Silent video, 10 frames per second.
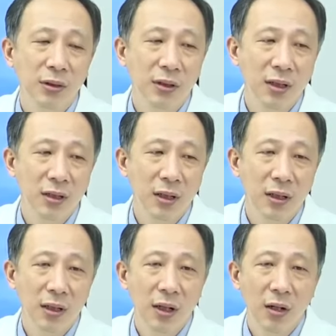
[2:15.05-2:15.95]
근데
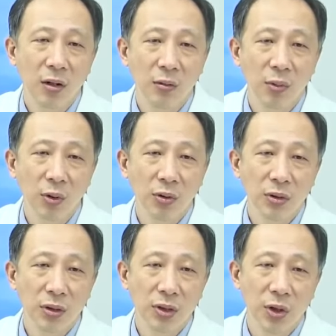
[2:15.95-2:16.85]
이제 어,
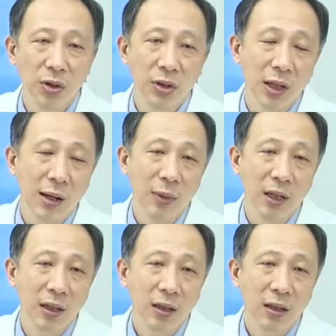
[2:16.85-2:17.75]
모든
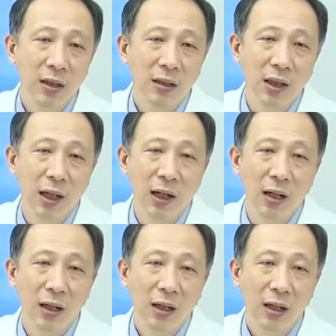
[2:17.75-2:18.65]
전립선암이 다